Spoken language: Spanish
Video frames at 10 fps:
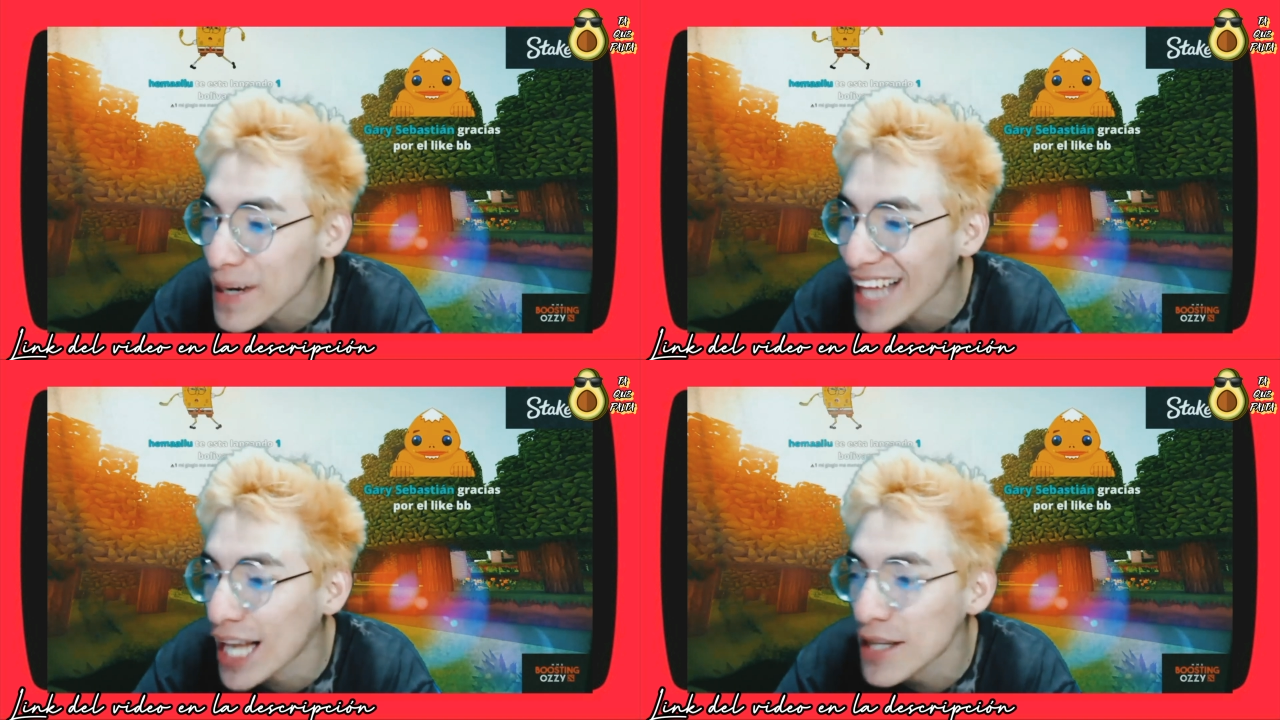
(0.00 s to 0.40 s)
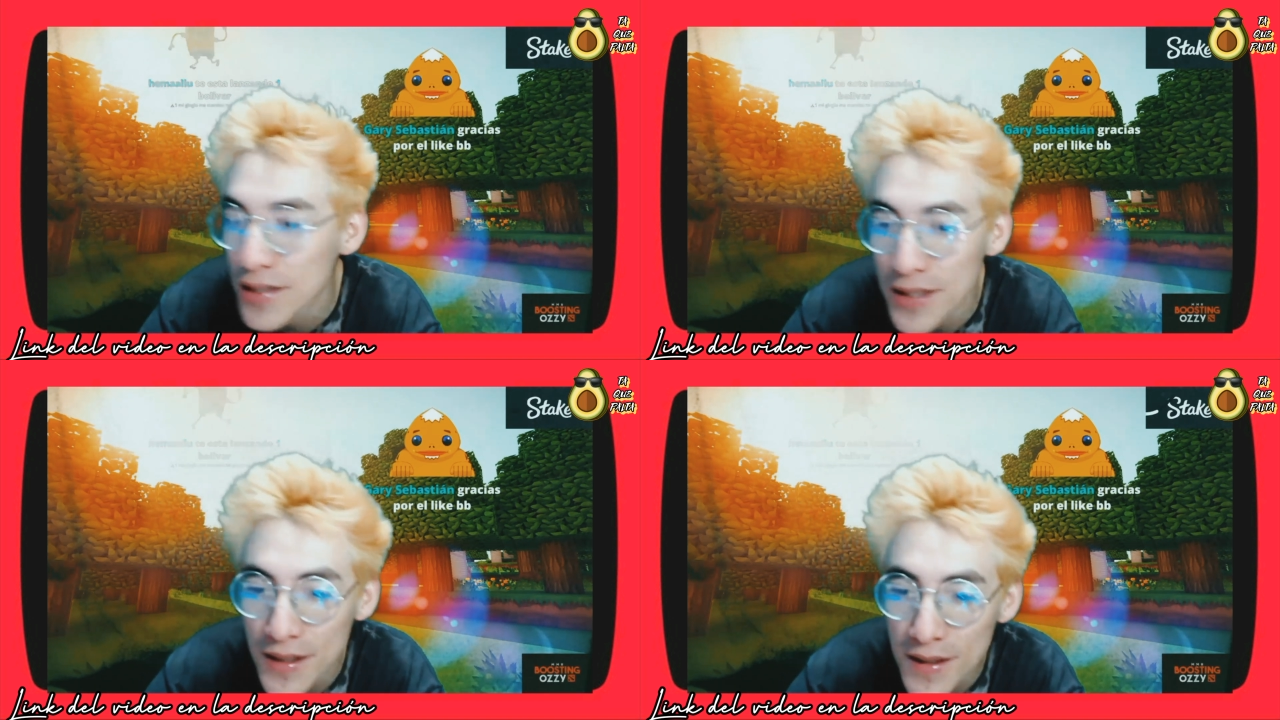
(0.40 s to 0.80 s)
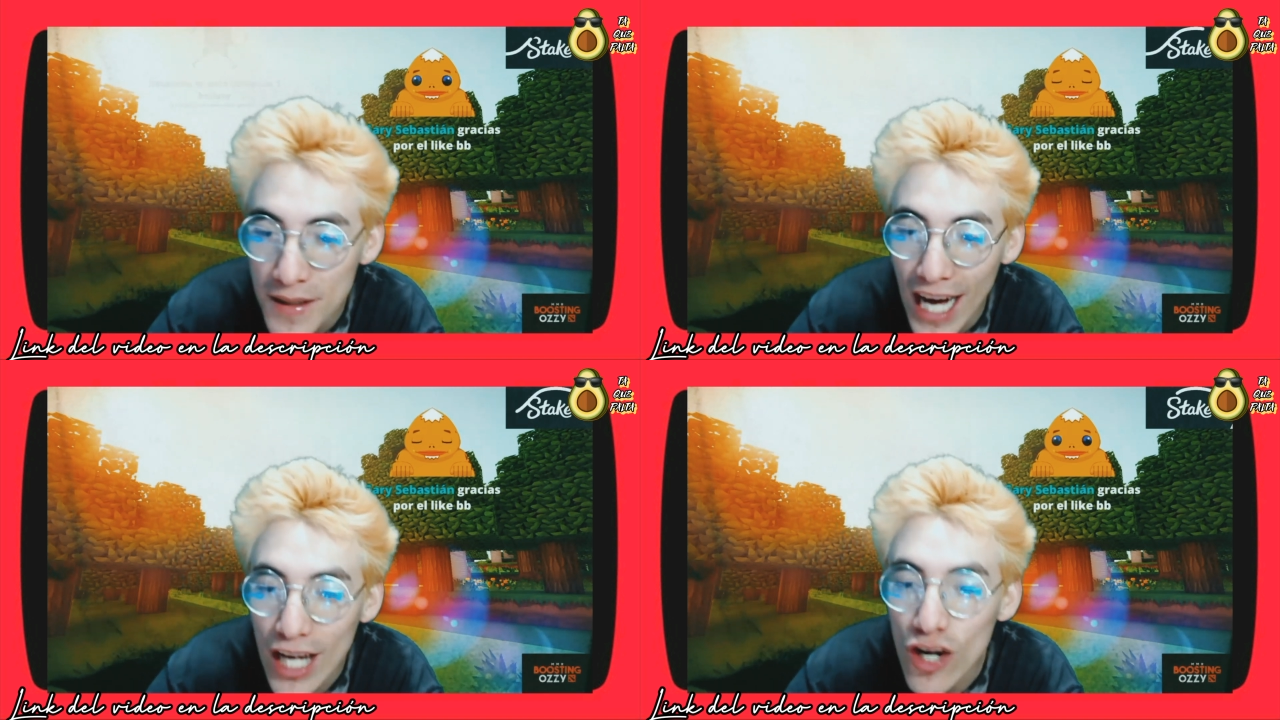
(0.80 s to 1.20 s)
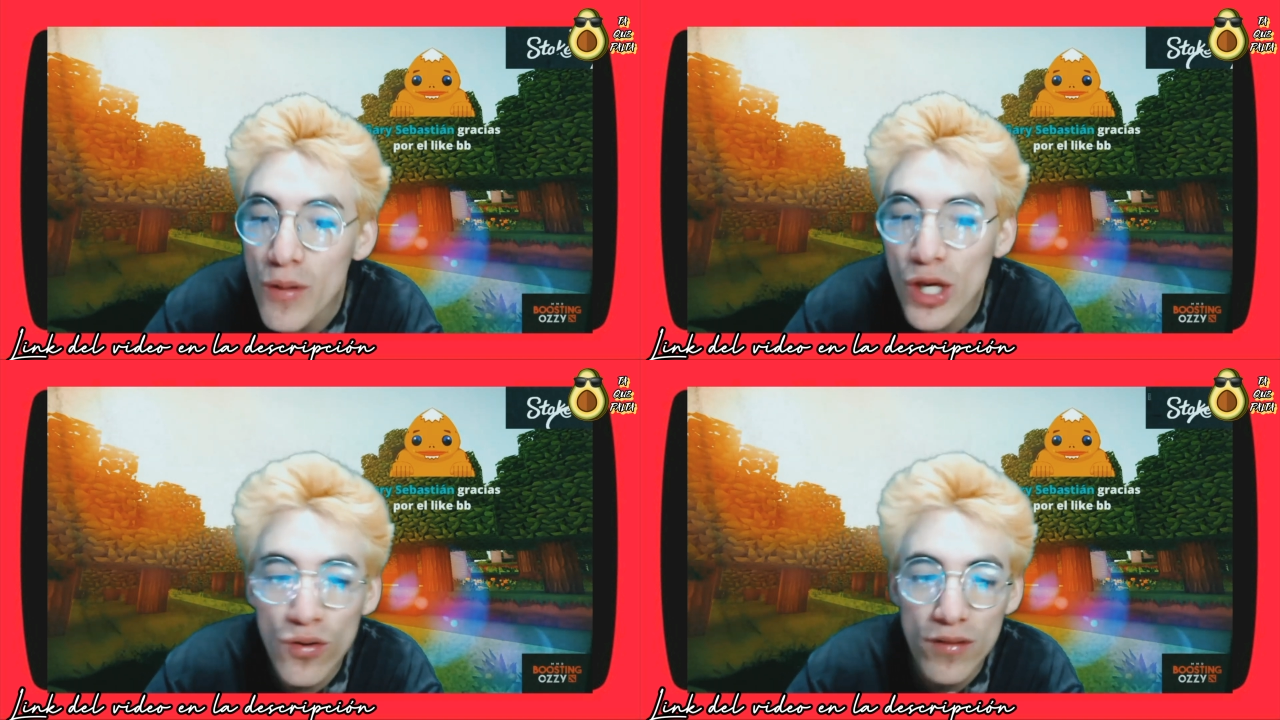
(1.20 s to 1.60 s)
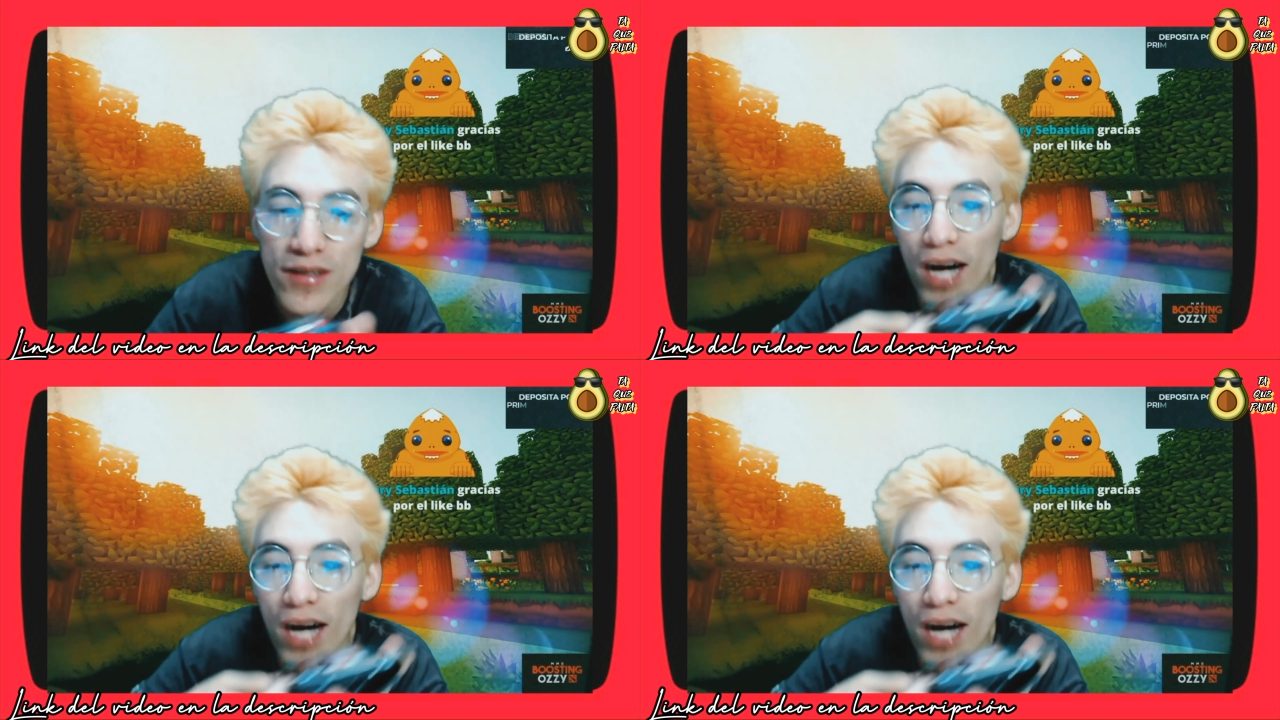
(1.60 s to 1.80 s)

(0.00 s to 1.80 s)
¿Qué Rubio,